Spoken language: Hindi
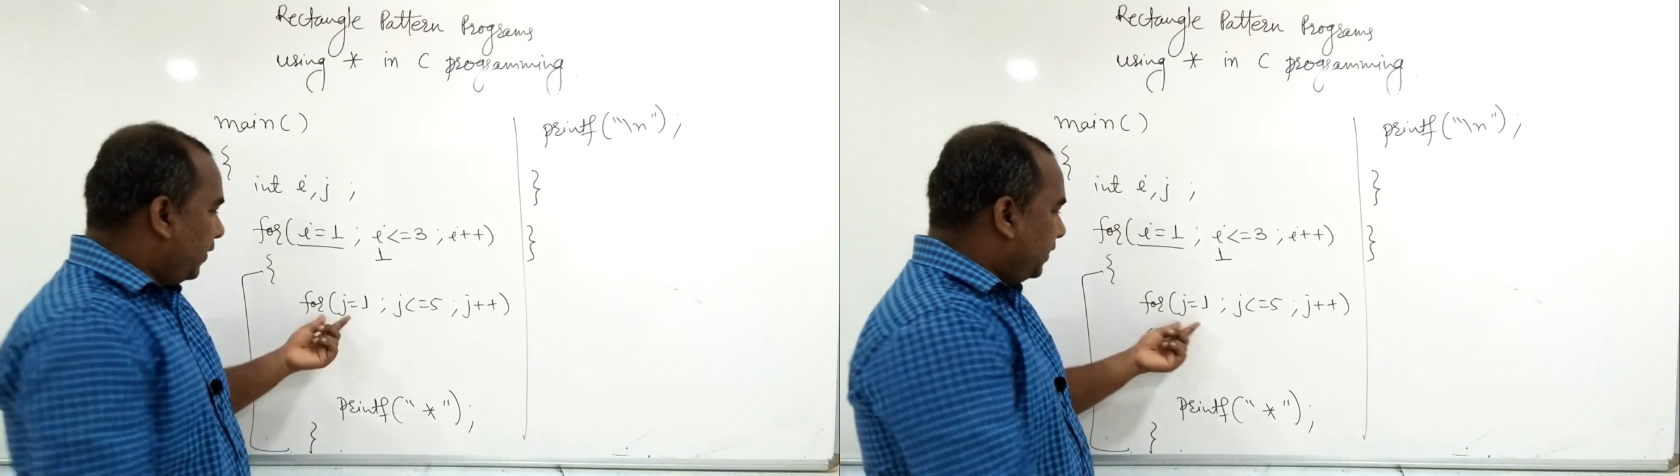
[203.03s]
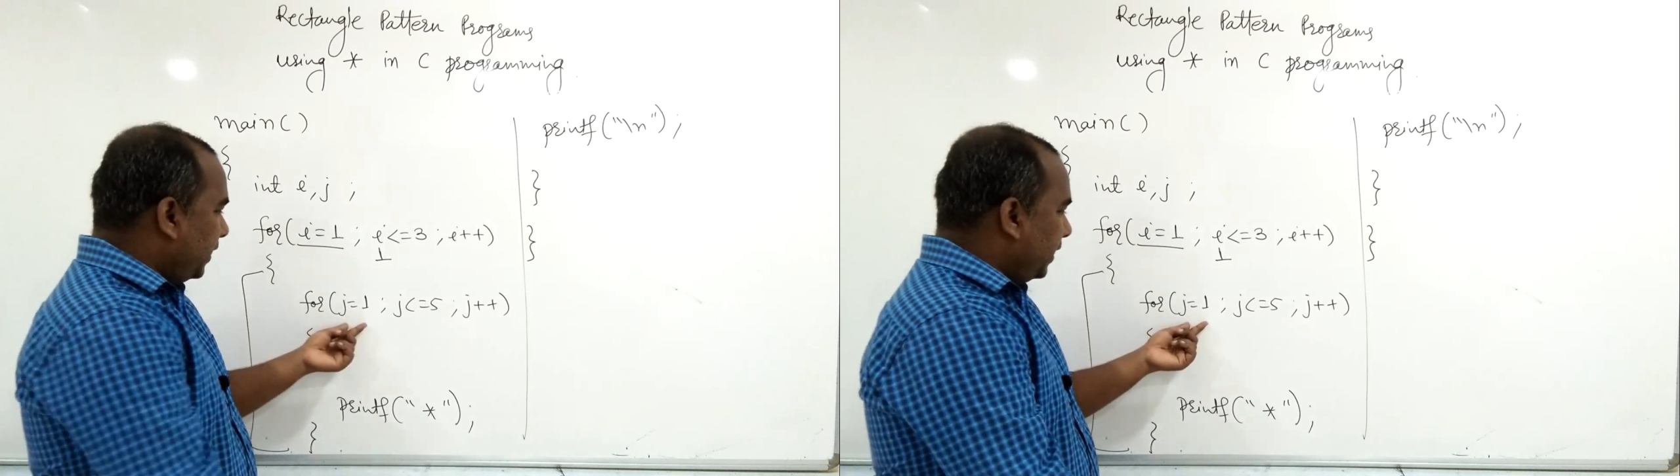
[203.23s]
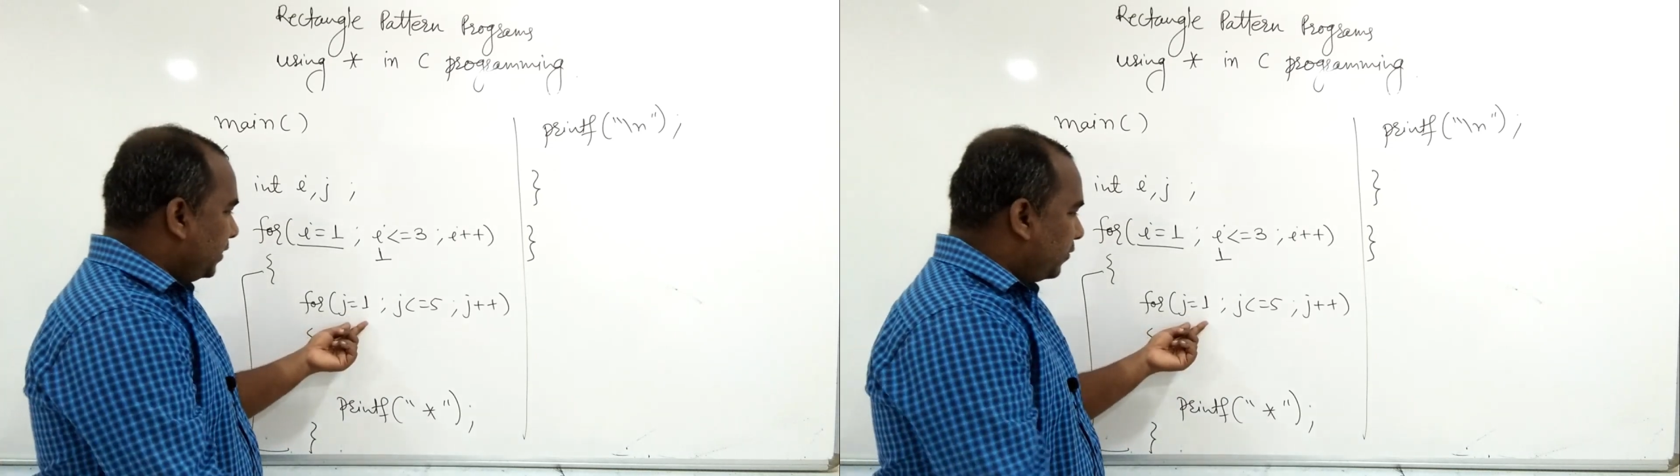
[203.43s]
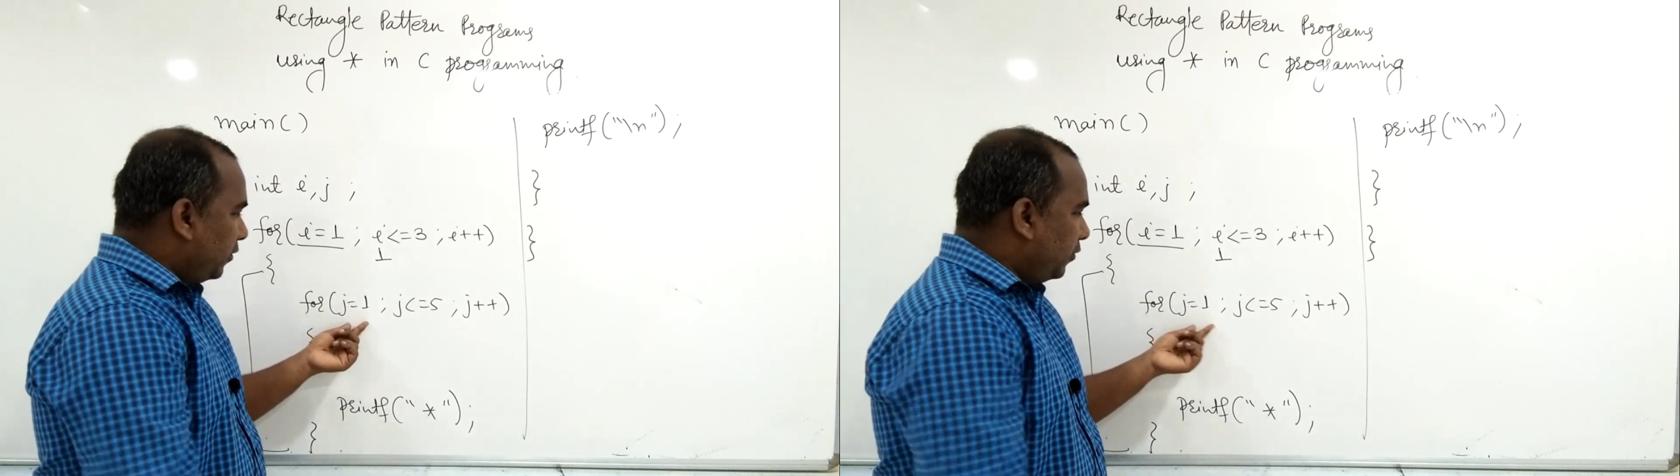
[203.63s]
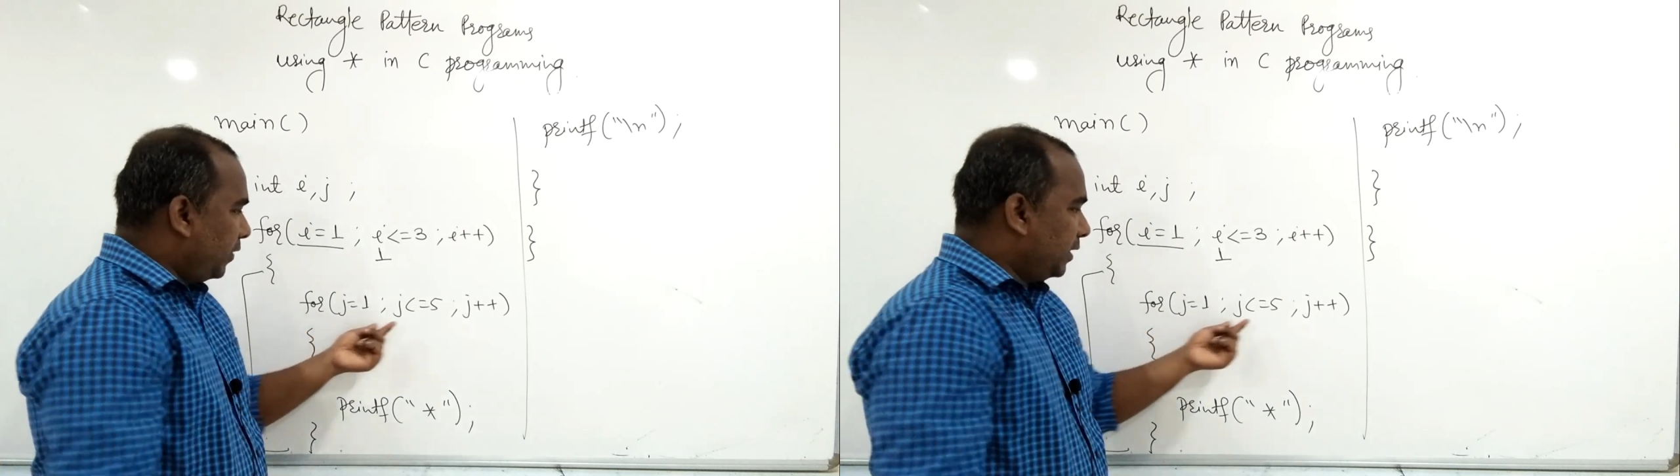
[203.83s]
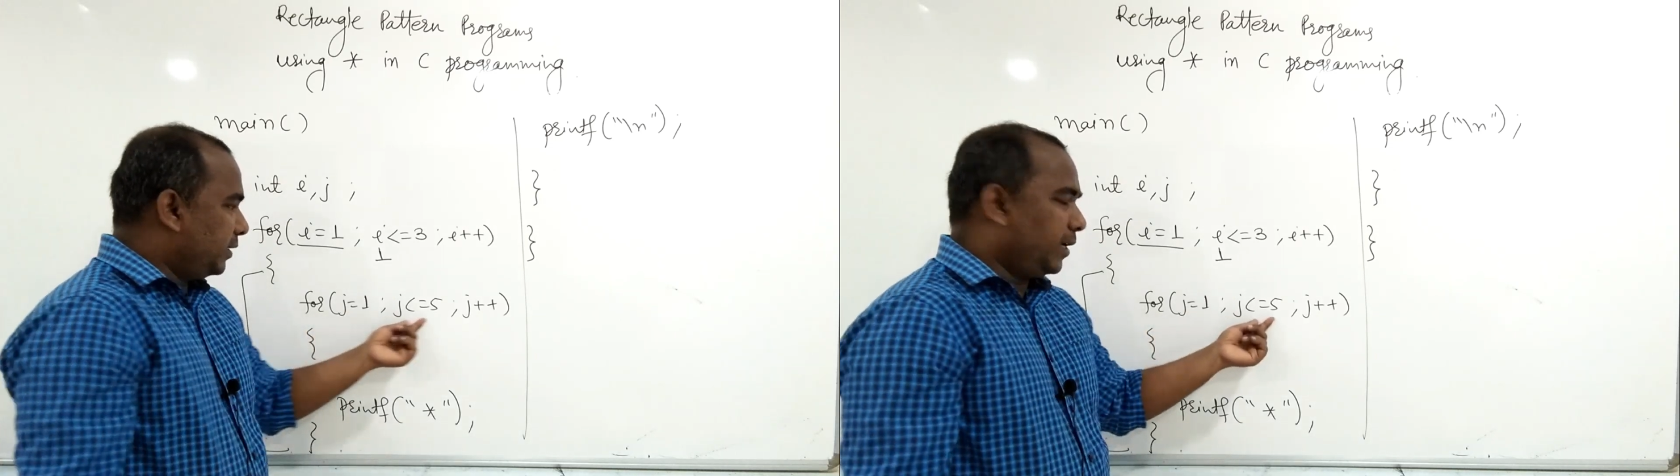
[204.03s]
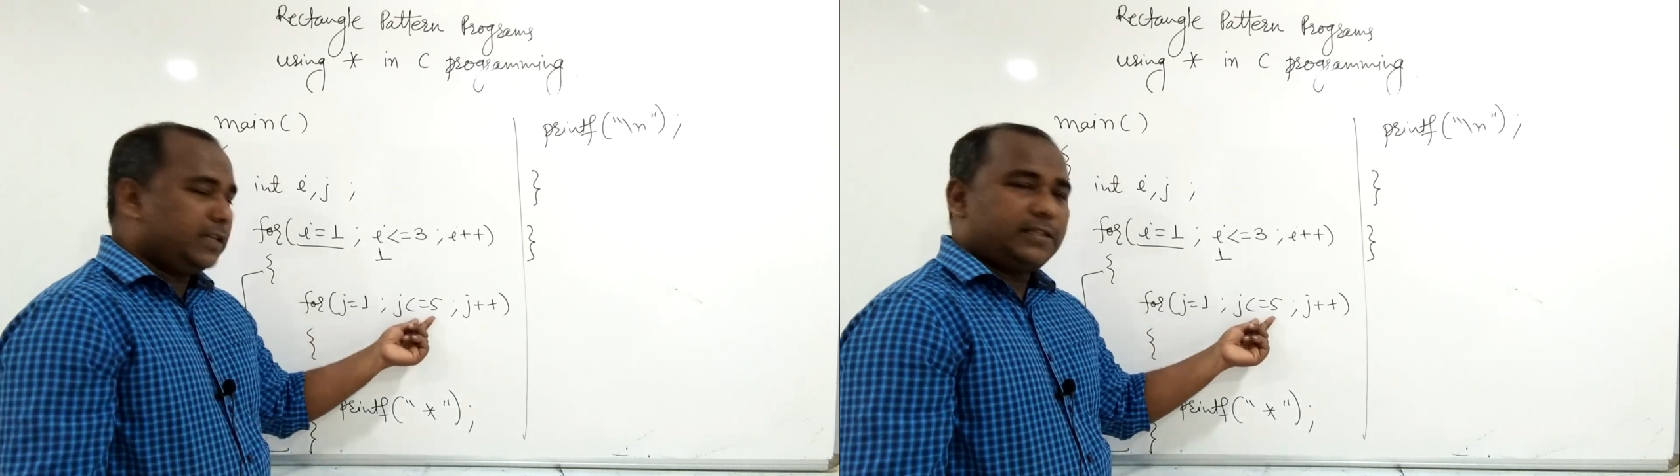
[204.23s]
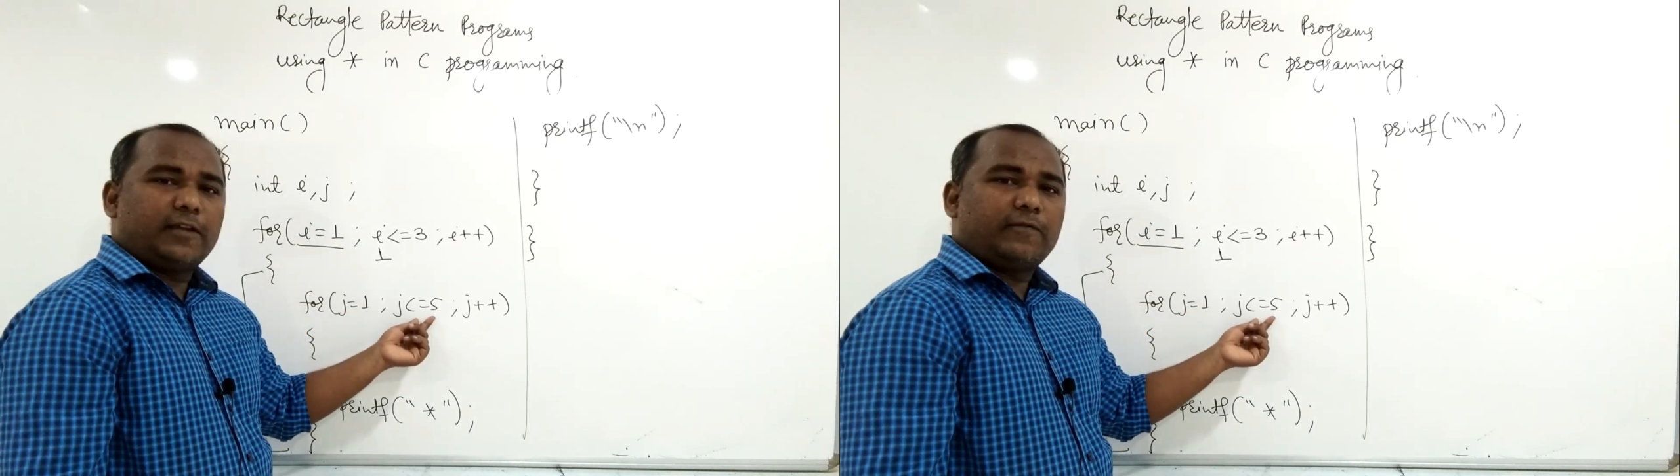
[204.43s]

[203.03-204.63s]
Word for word: फिर जे इज इक्वल टू वन जे लेस